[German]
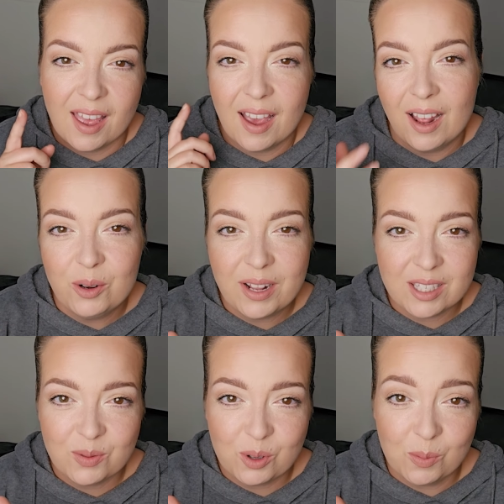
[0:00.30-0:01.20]
Hallo und
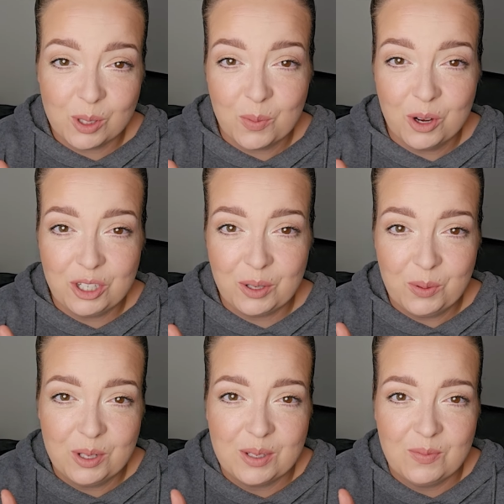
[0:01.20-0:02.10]
herzlich willkommen zum heutigen
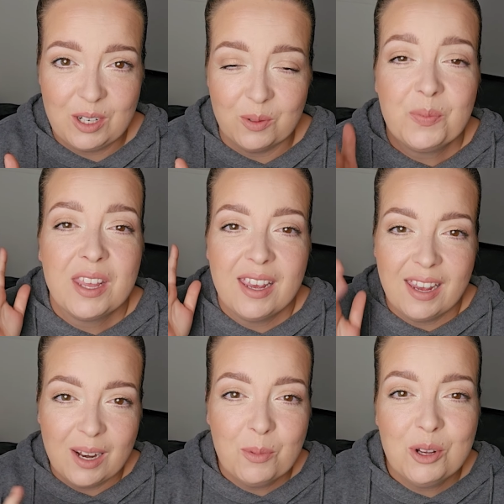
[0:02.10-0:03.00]
kurzen Video.
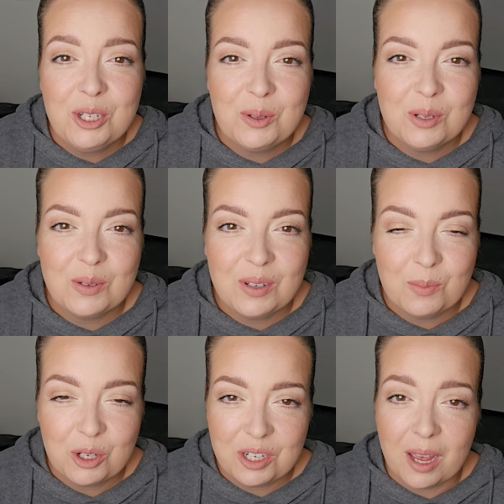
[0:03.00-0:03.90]
In dem heutigen kurzen Video
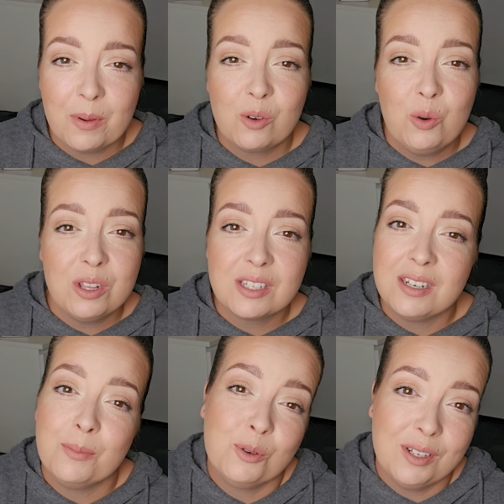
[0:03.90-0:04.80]
möchte ich dir einmal kurz,
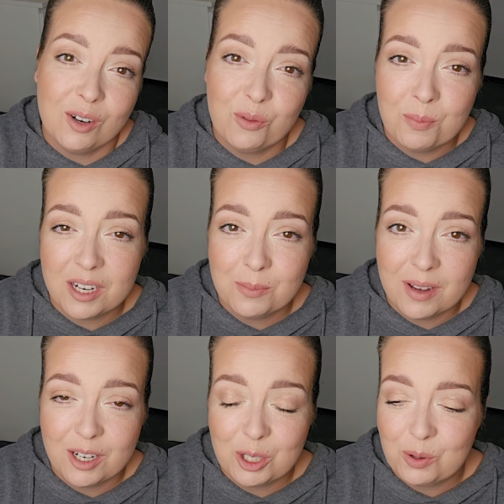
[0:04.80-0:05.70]
knapp und dennoch
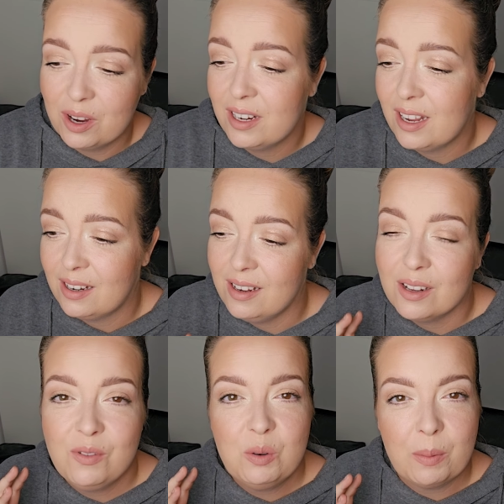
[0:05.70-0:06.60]
mathematisch korrekt erklären,
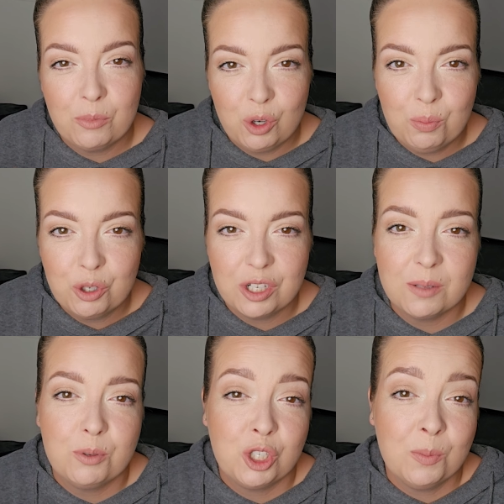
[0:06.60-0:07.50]
wie du ein typisches,
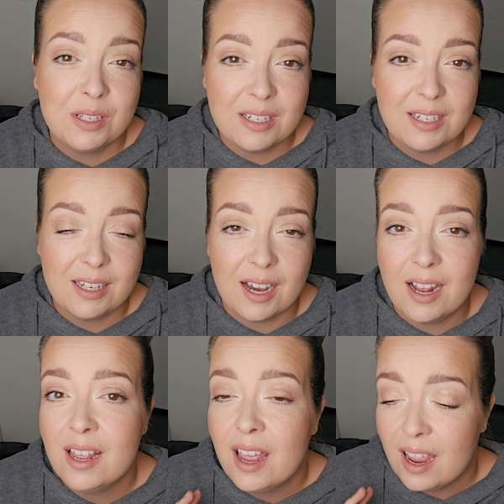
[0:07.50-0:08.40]
bestimmtes
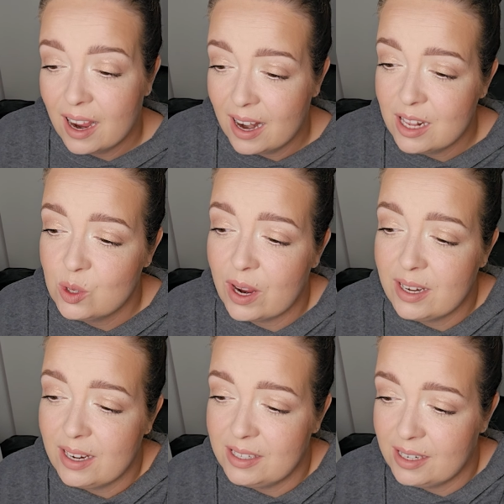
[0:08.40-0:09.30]
Integral, also ein
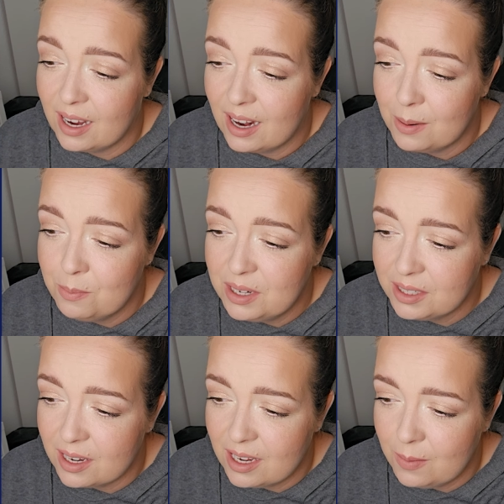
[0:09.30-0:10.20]
Integral mit
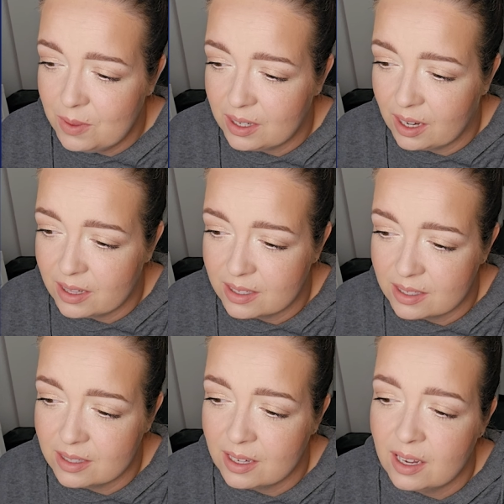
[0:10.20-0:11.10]
gegebenen
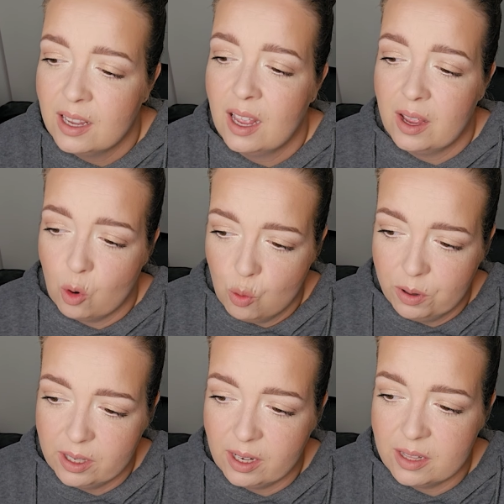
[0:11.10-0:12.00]
Grenzen,
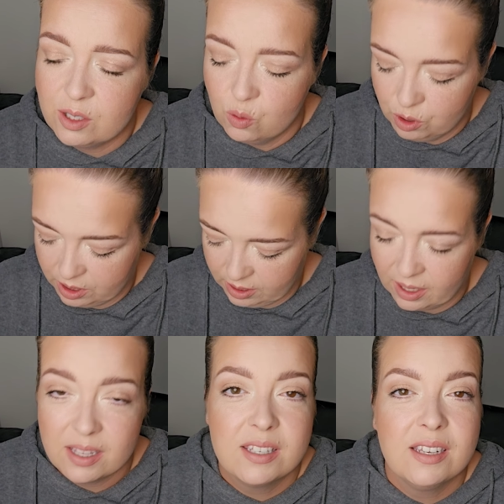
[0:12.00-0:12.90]
obere Grenze, untere
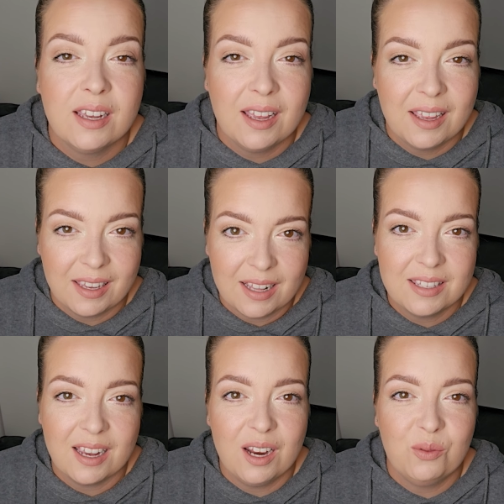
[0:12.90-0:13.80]
Grenze, ganz
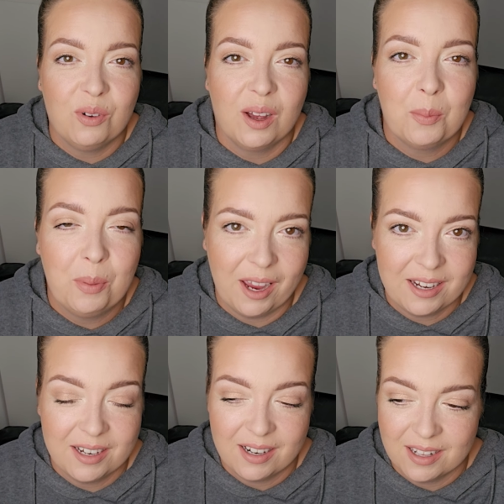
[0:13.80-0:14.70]
einfach
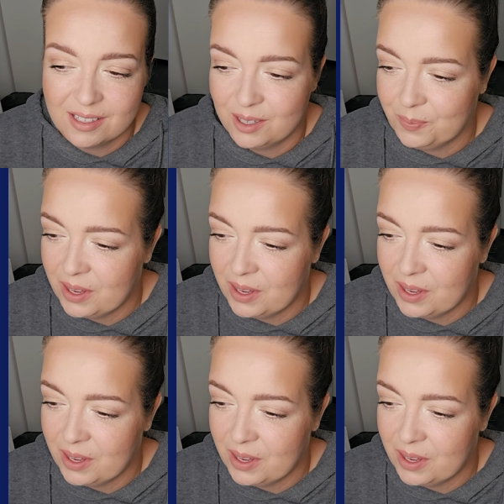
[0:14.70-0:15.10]
berechnen kannst.